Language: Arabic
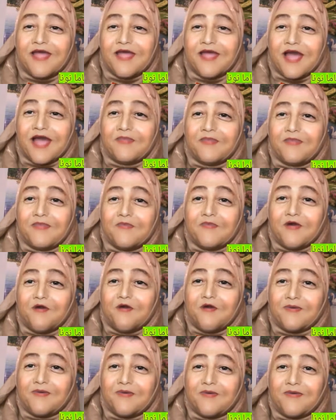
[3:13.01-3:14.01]
عمه أخو
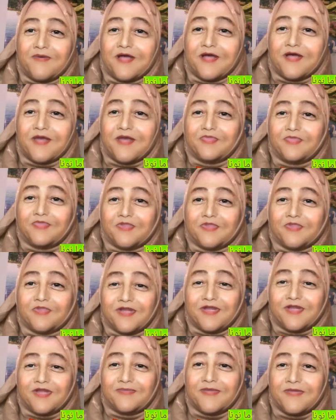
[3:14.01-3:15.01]
باباه أبو
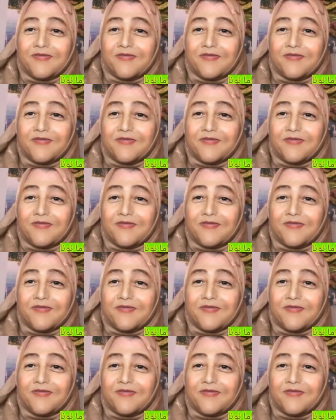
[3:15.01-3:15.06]
طالب